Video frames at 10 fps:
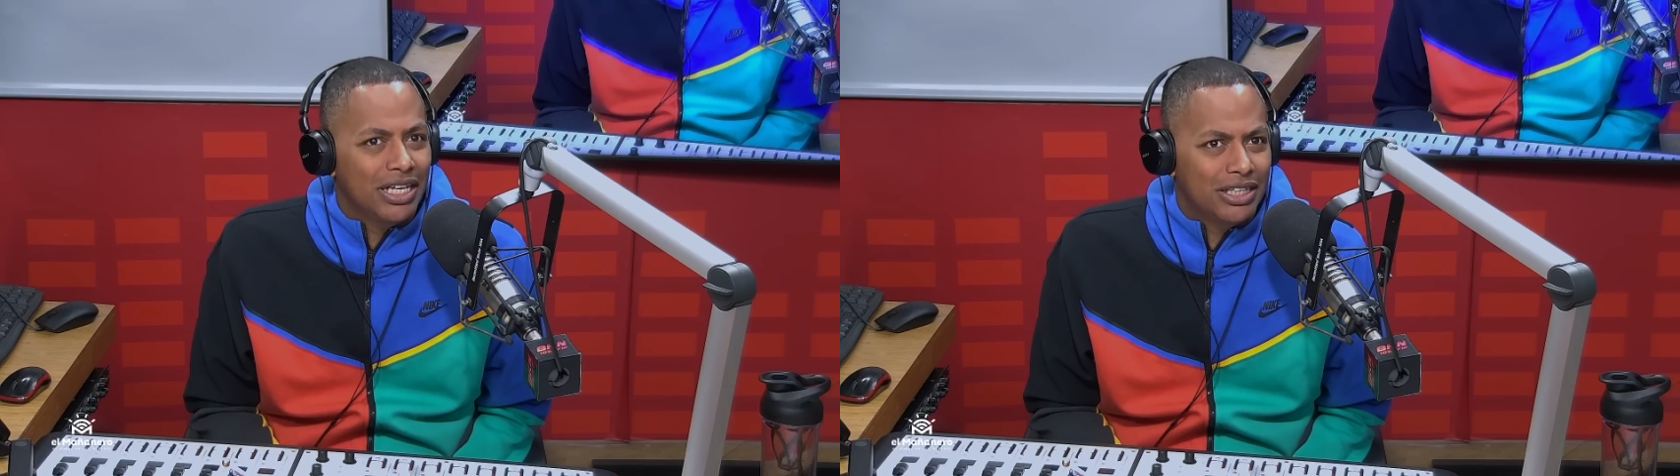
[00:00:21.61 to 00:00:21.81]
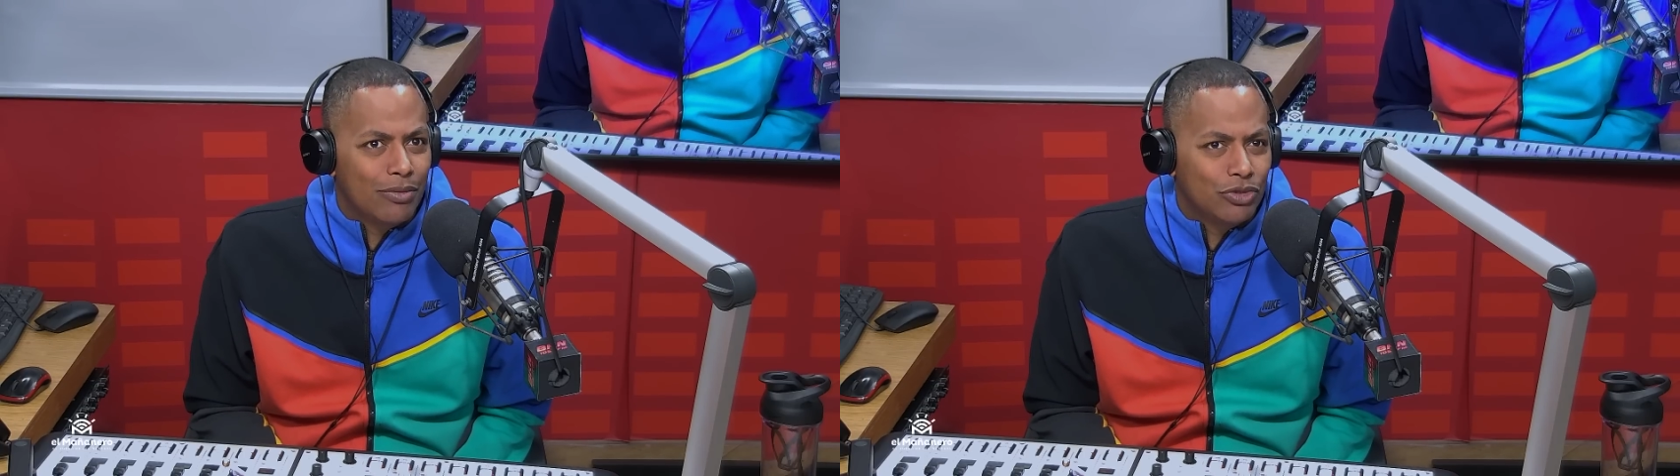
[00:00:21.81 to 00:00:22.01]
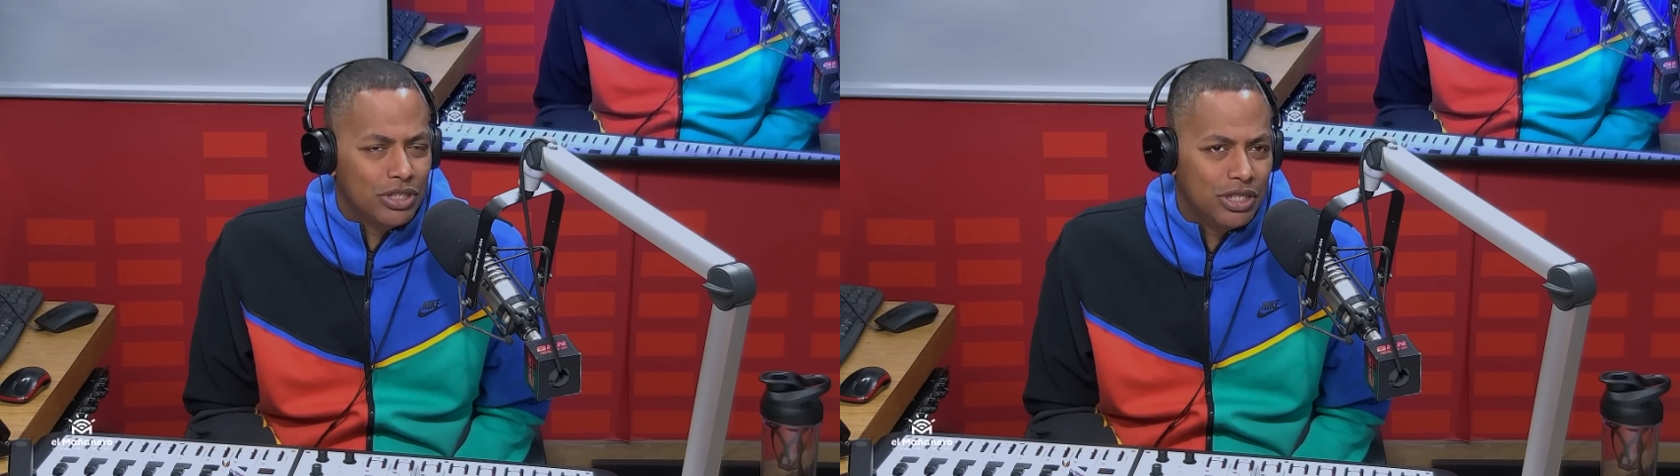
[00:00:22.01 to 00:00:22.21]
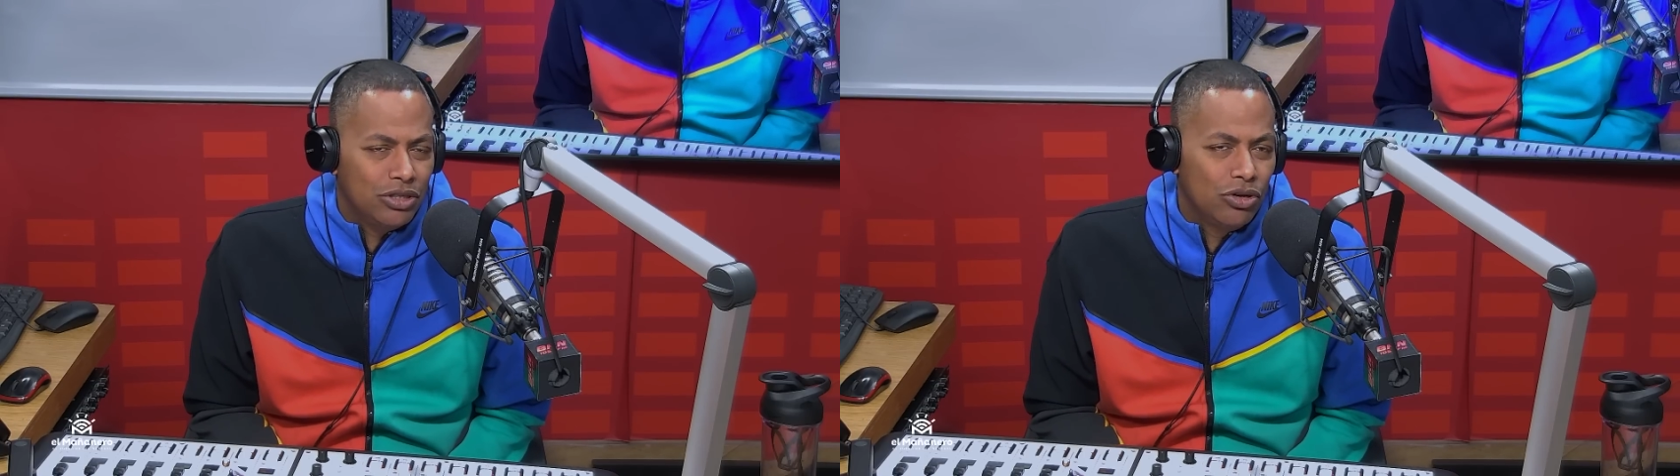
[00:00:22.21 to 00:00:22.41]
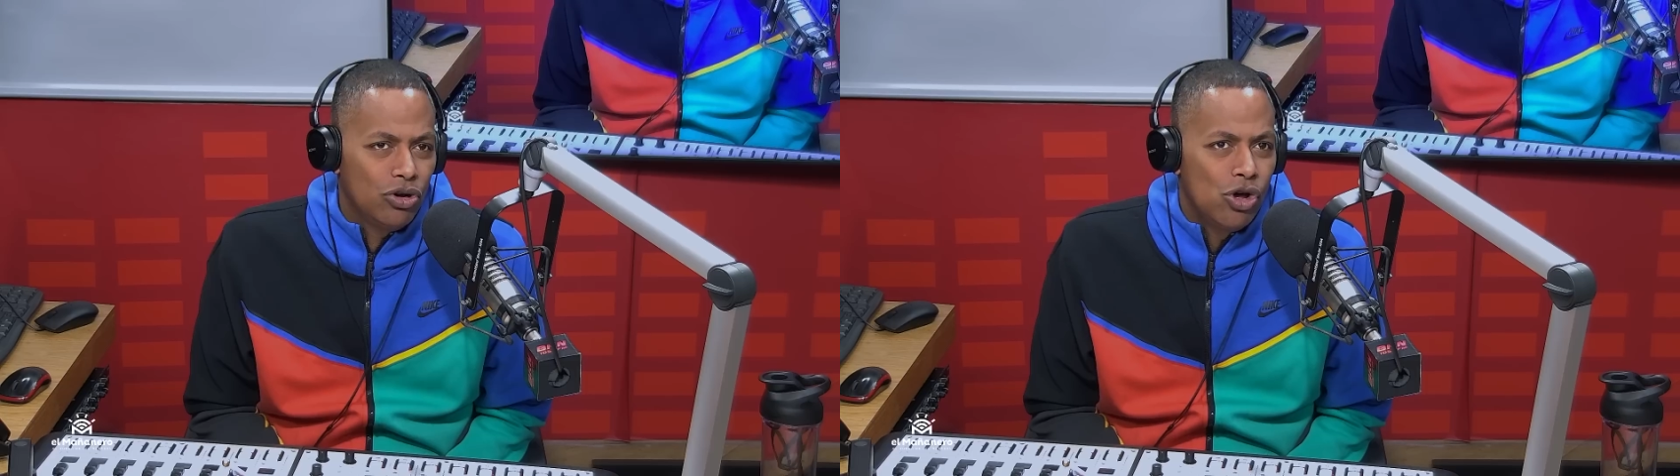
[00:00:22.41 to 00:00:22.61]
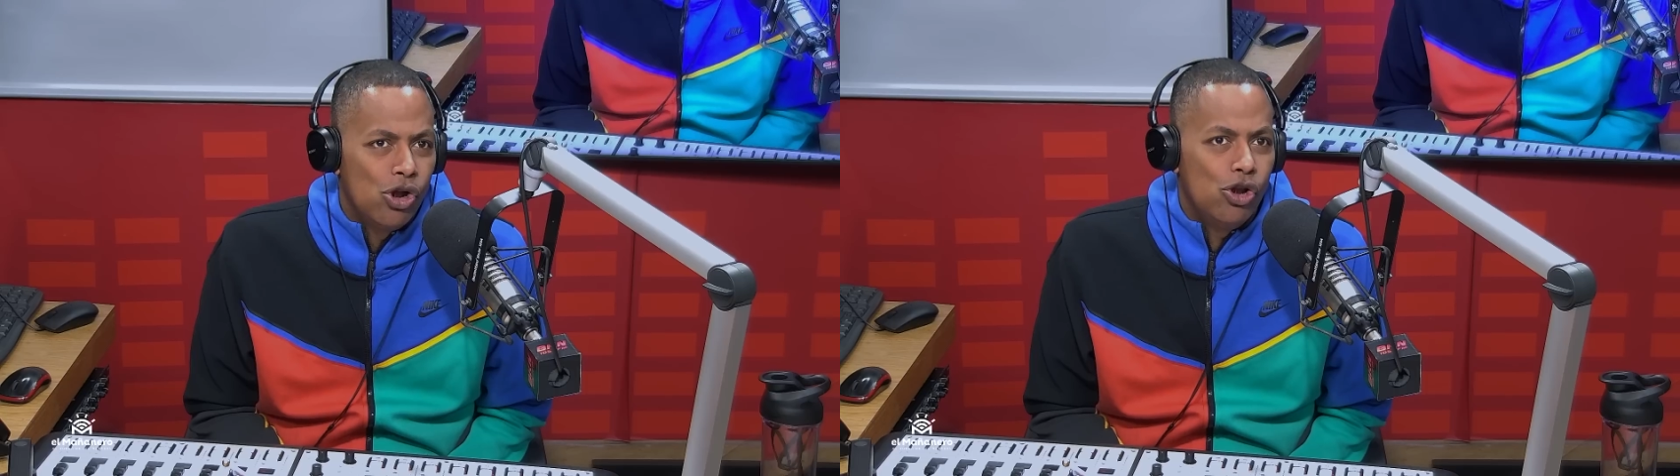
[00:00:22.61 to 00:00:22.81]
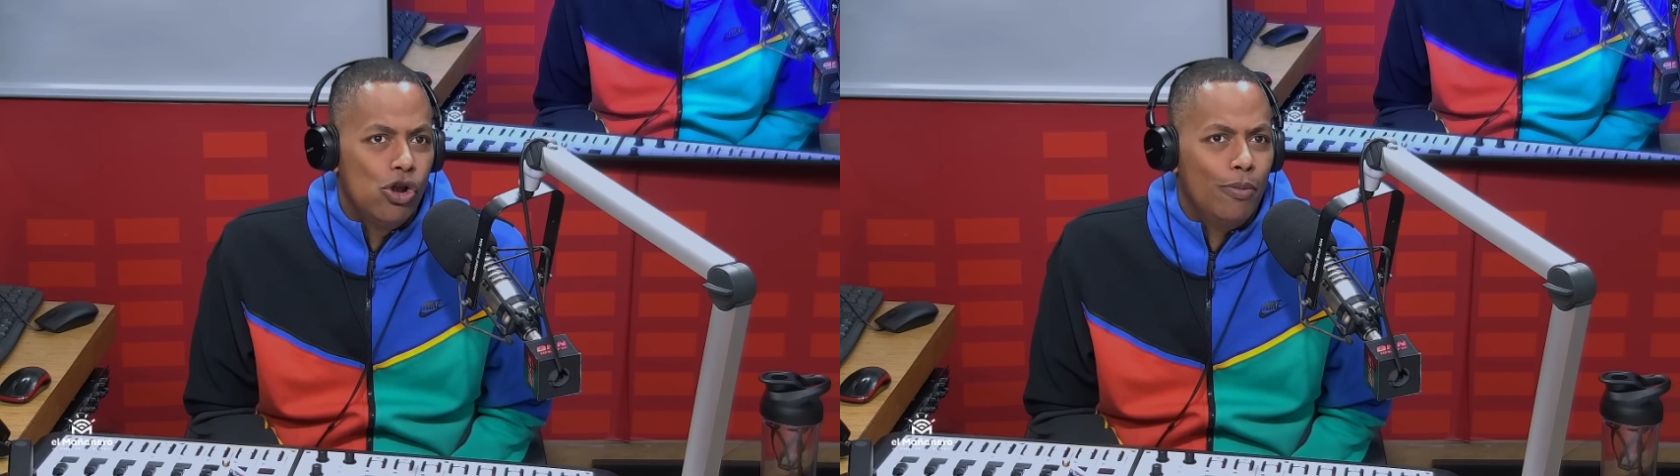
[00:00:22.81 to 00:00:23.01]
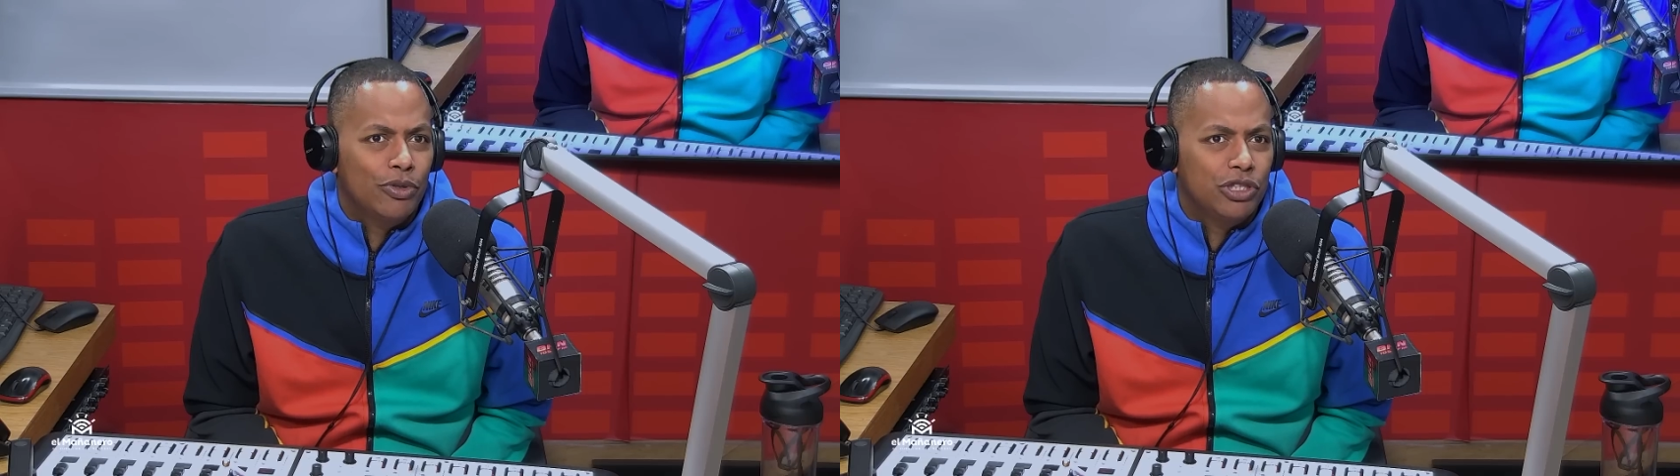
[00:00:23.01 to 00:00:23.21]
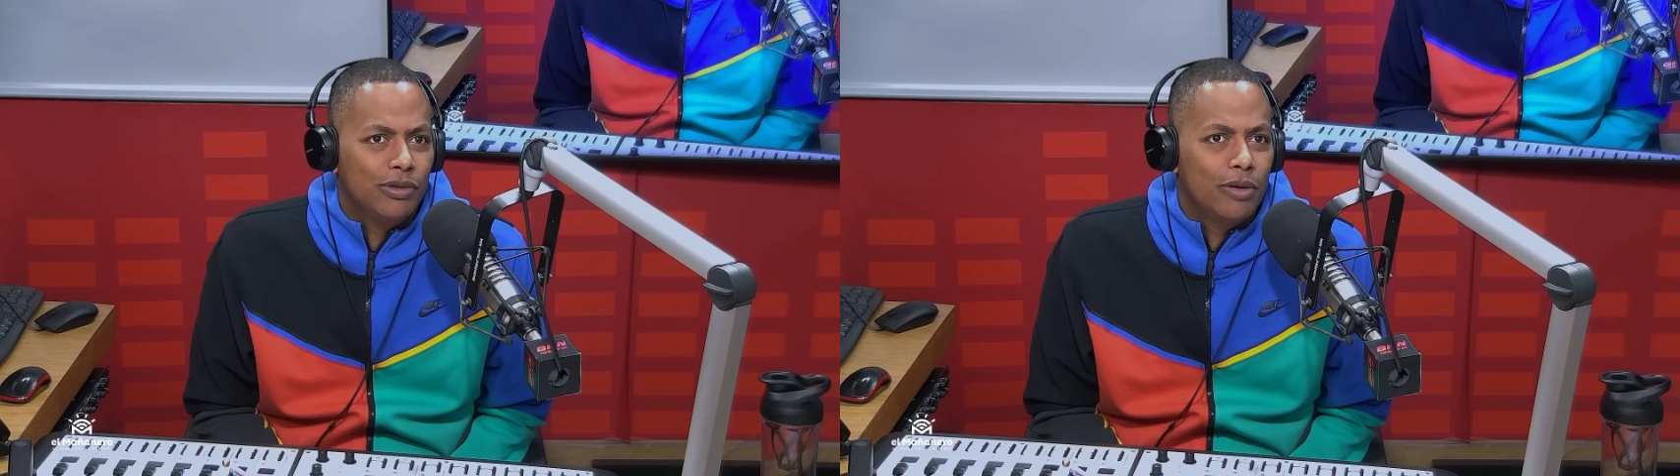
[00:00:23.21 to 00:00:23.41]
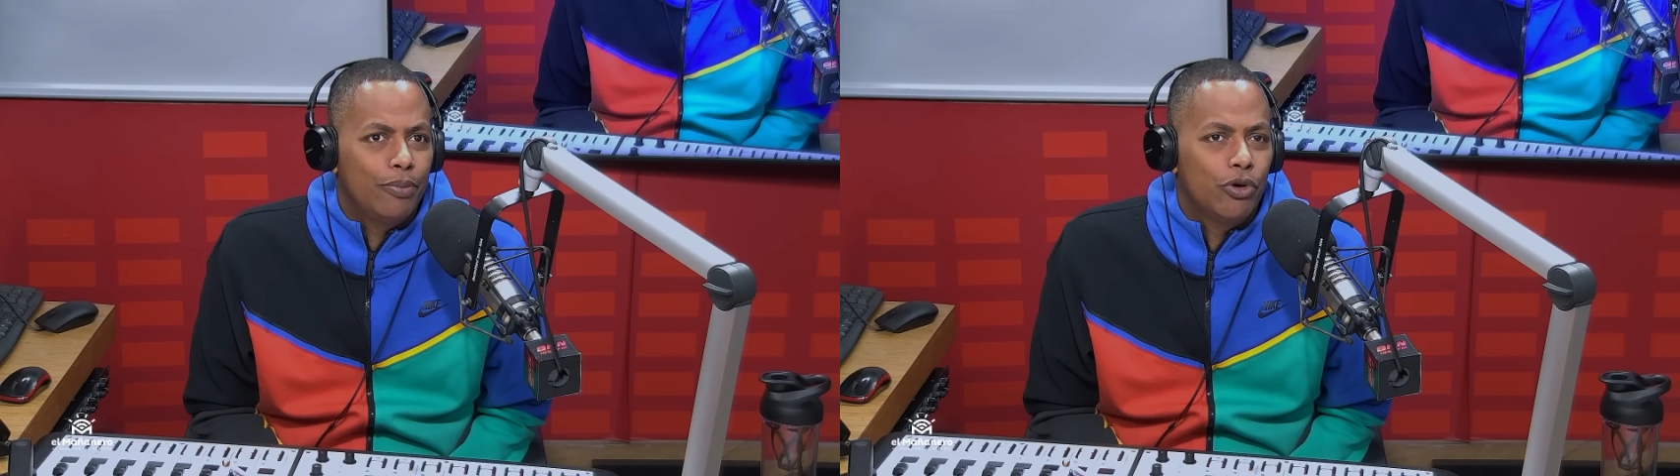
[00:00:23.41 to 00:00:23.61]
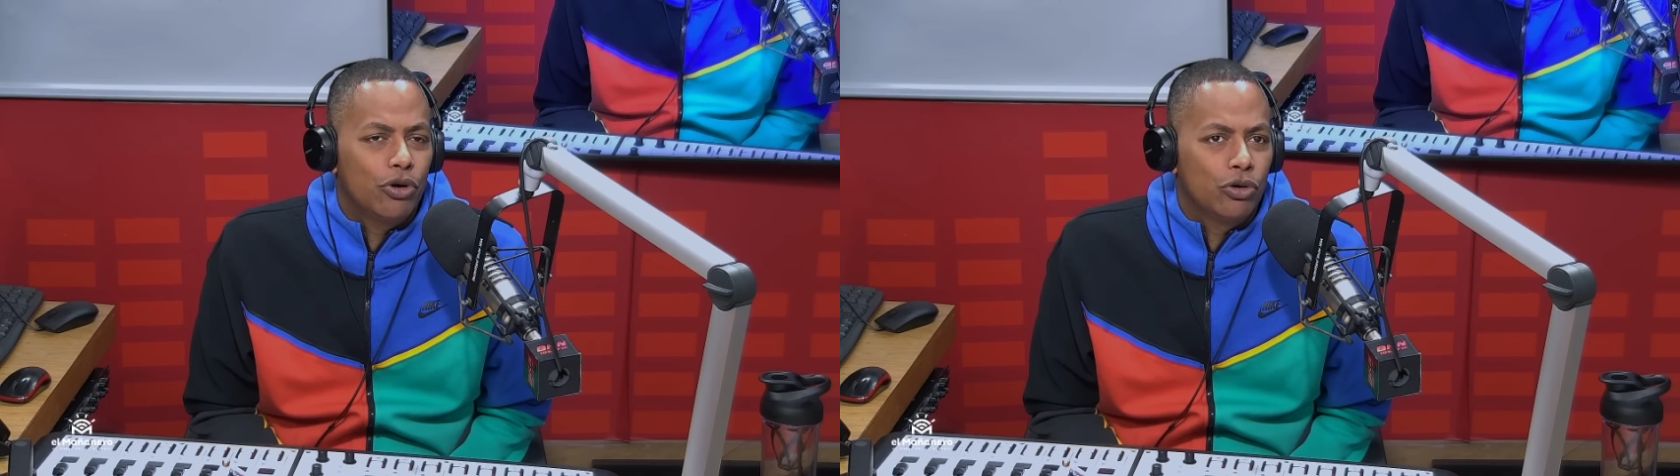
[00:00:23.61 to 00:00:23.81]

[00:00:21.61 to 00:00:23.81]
Estamos haciendo lo posible por